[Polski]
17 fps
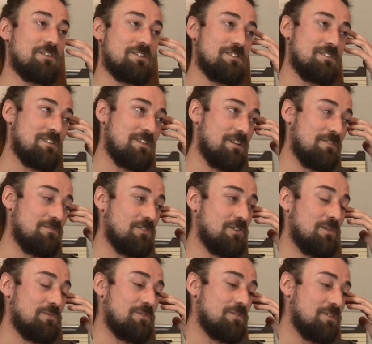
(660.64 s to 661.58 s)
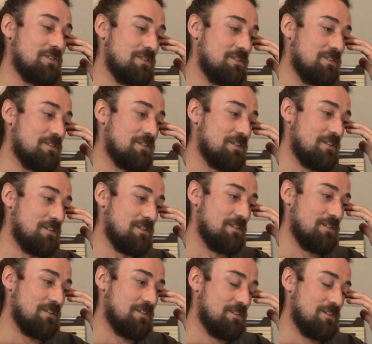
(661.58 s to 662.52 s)
siedzenia w domu i
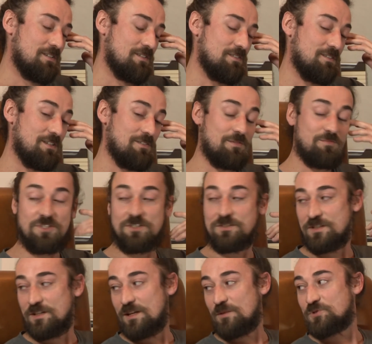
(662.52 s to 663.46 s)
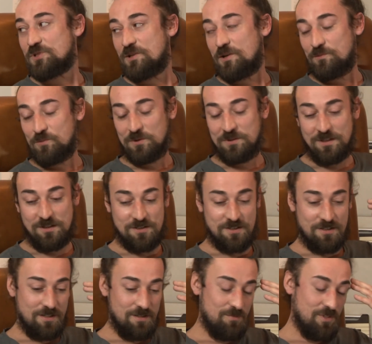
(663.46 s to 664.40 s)
nie wiem, siedzenia przy
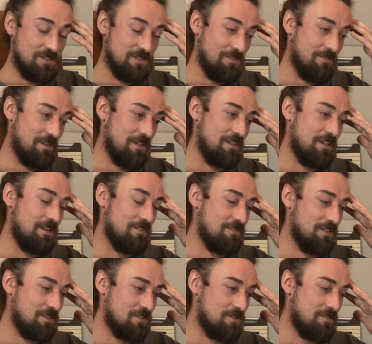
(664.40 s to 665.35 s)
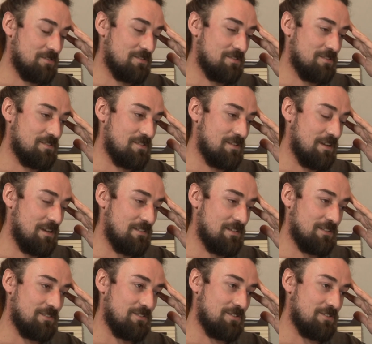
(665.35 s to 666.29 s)
komputerze i miksowania, wiesz, od
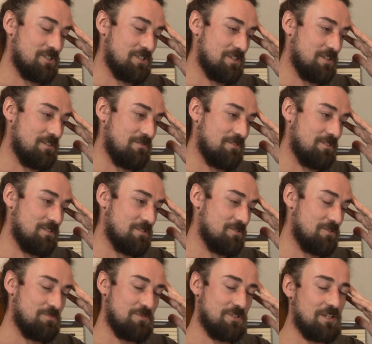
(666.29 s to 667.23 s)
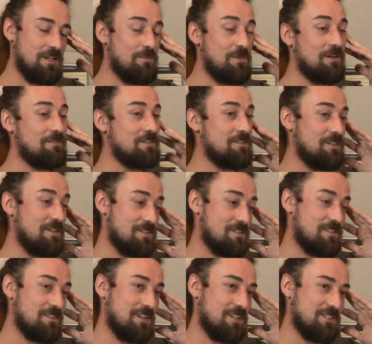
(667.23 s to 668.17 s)
rana do trzeciej w nocy już mi się naprawdę nie
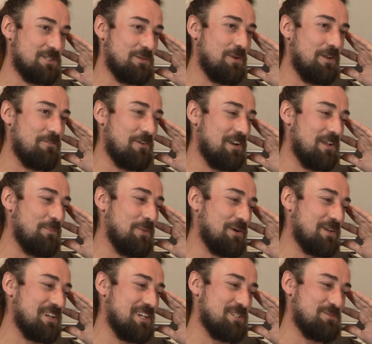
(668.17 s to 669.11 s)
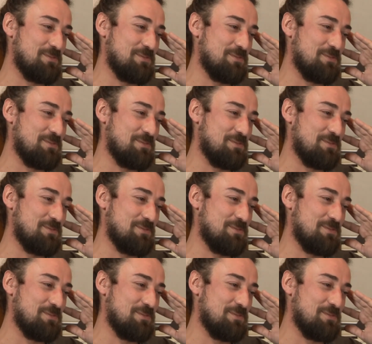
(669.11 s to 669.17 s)
chce. Teraz ale, sobie wolę pograć